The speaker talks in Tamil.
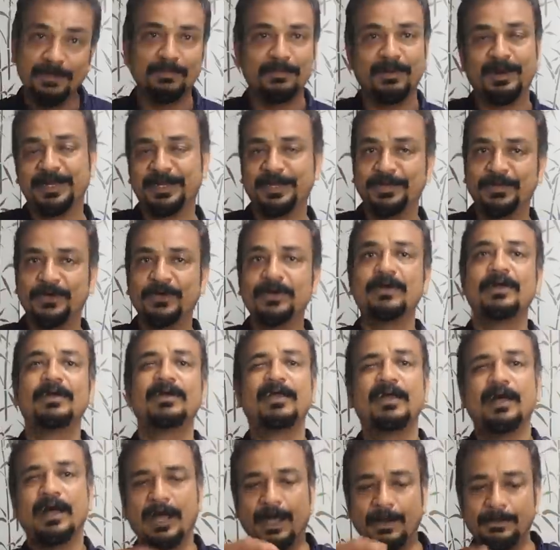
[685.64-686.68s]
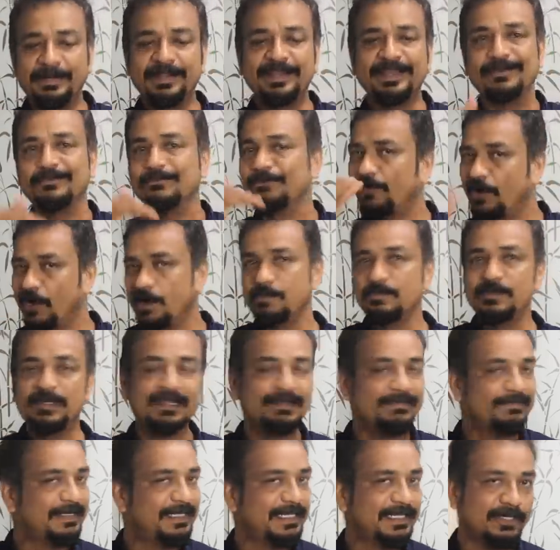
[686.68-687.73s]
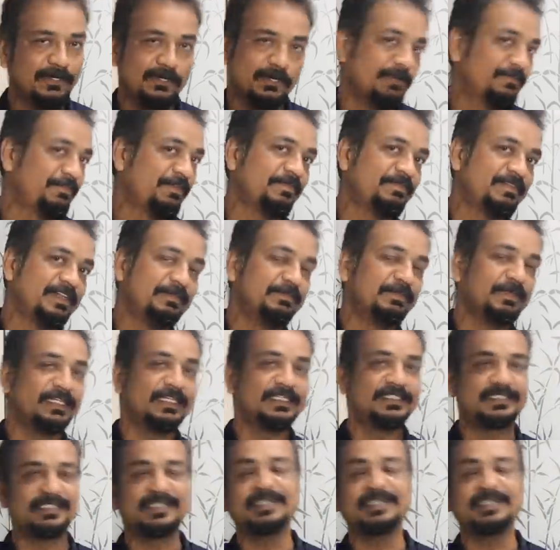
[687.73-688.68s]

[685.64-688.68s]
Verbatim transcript: மாறிடும் அப்படியே வார்ம்லேயே விடுங்க ஒரு ஃபிஃப்டீன் மினிட்ஸு